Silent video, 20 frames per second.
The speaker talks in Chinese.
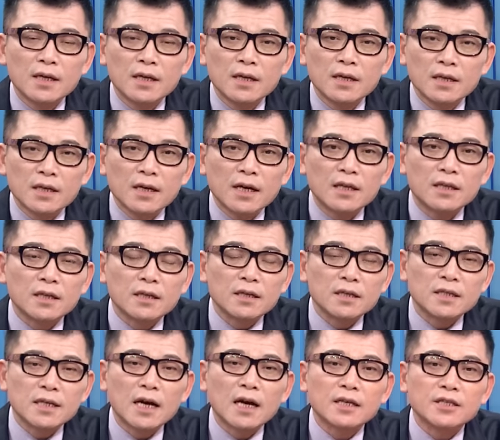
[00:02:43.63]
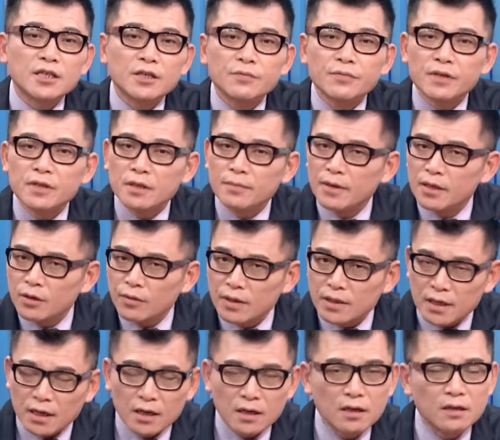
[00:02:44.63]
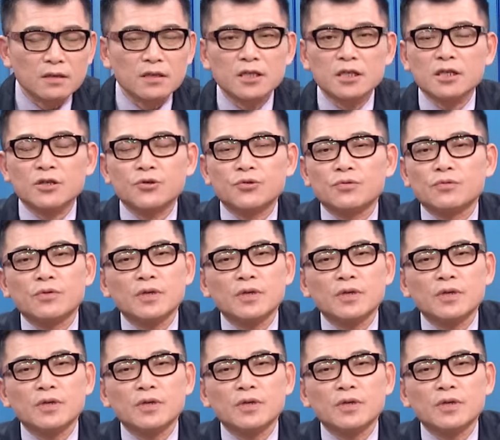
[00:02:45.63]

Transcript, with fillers: 嗯，应该等一下新闻里面都会讲得很清楚，